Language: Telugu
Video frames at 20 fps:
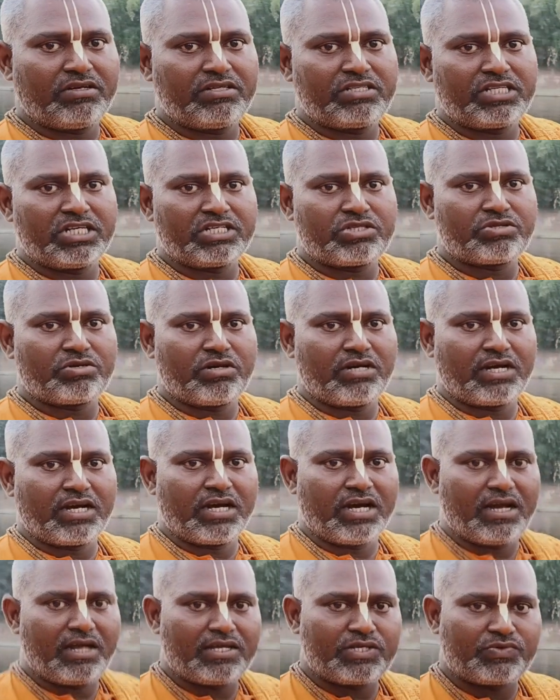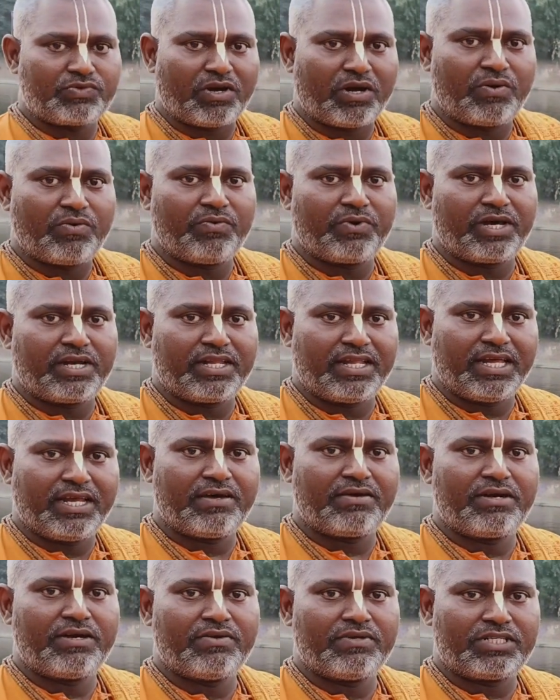యుద్ధం చేస్తుండగా స్వామివారి
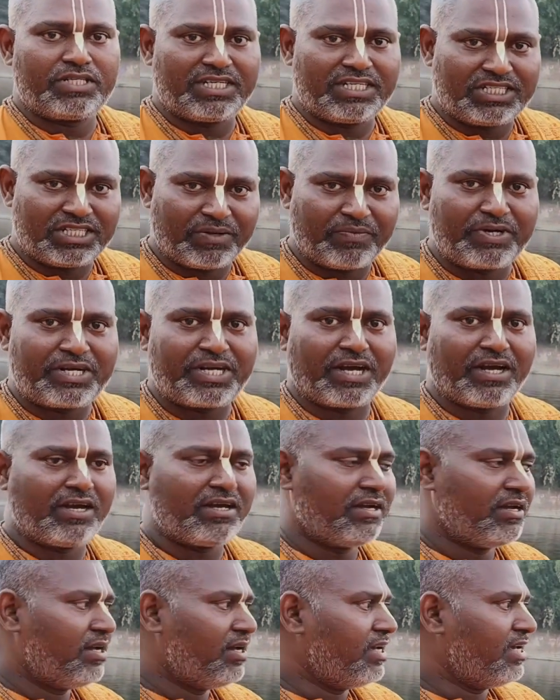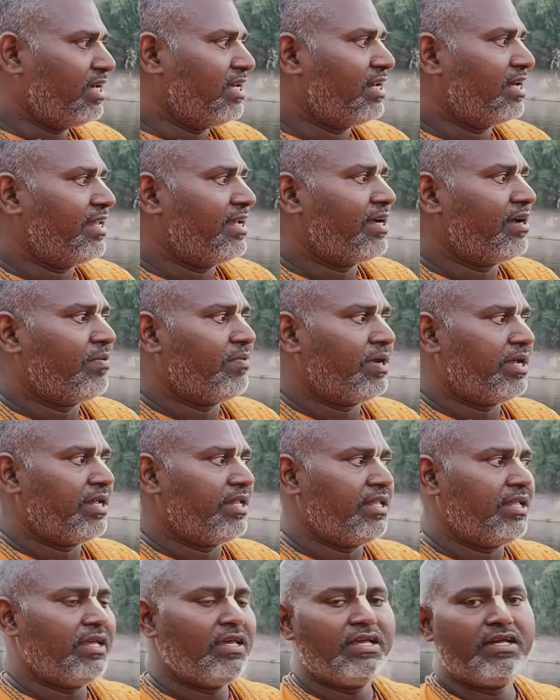దేహం నుండి వచ్చిన చెమట ఈ నదిగా
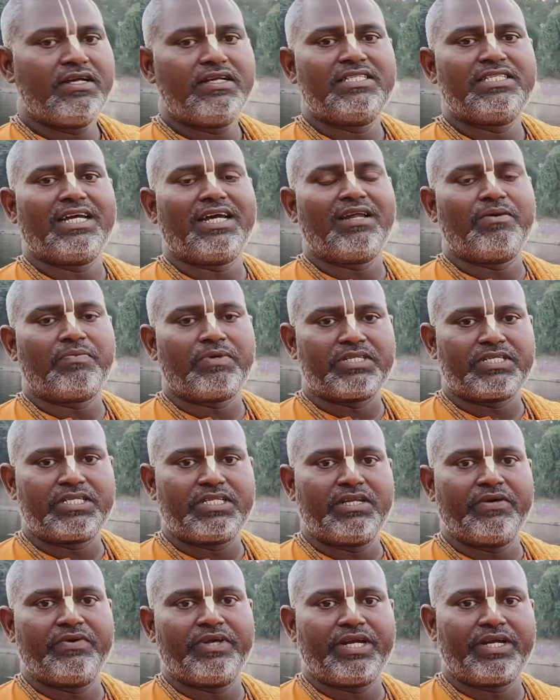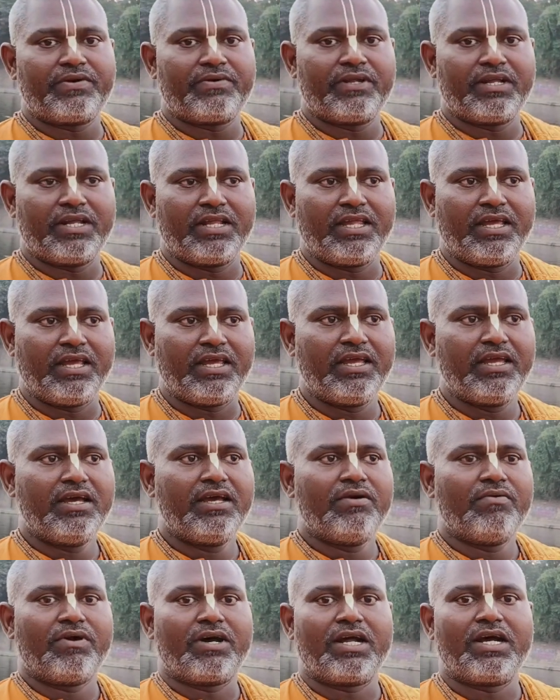మారింది చాలా ప్రసిద్ధమైనటువంటి నది
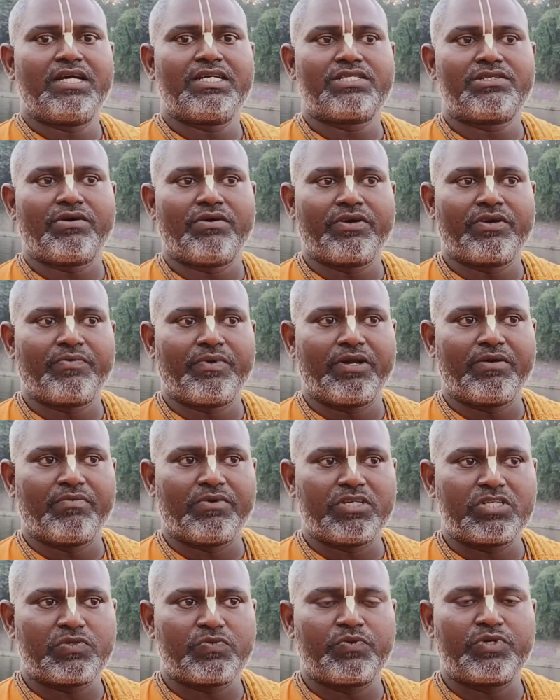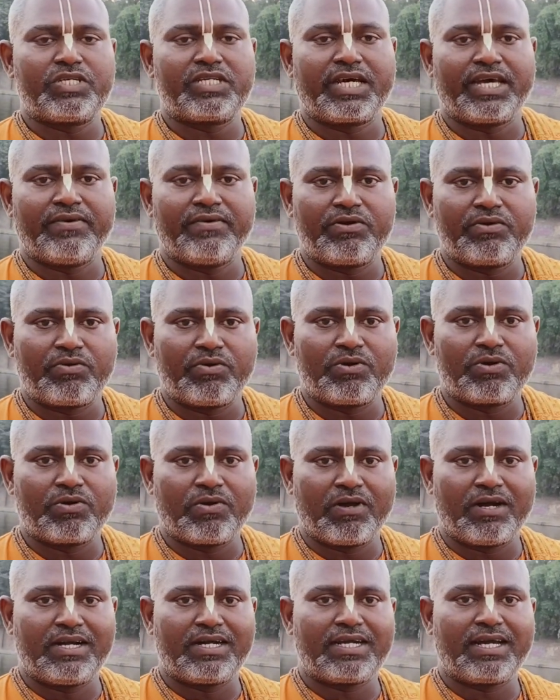వరాహస్వామికి మనం మనస్ఫూర్తిగా ఏమని
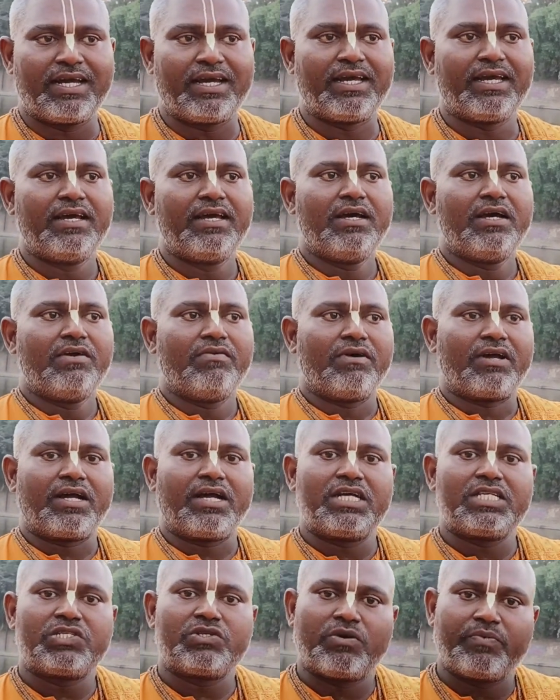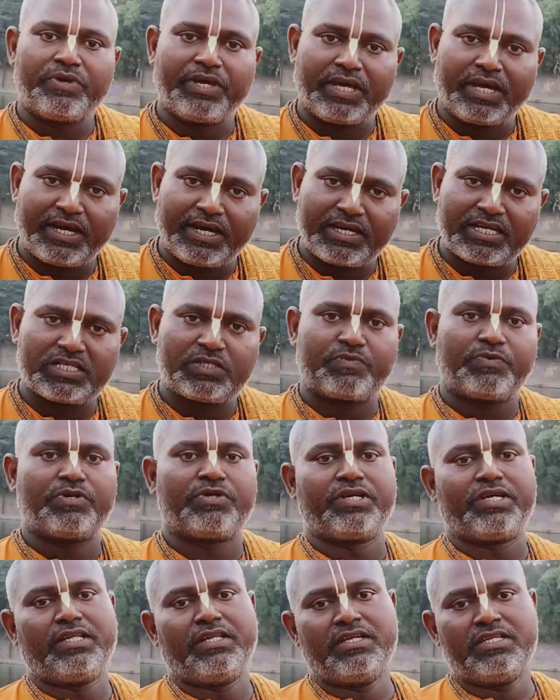కోరుకోవాలంటే వరాహస్వామి హిరణ్య
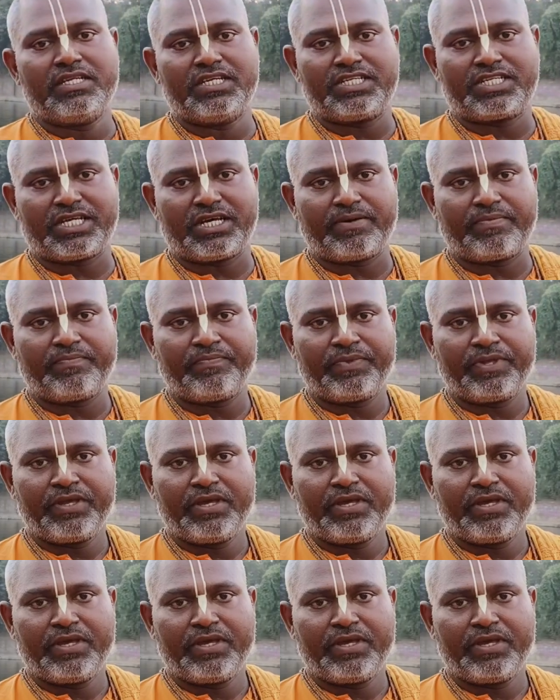కసిపుడితో యుద్ధం చేశారు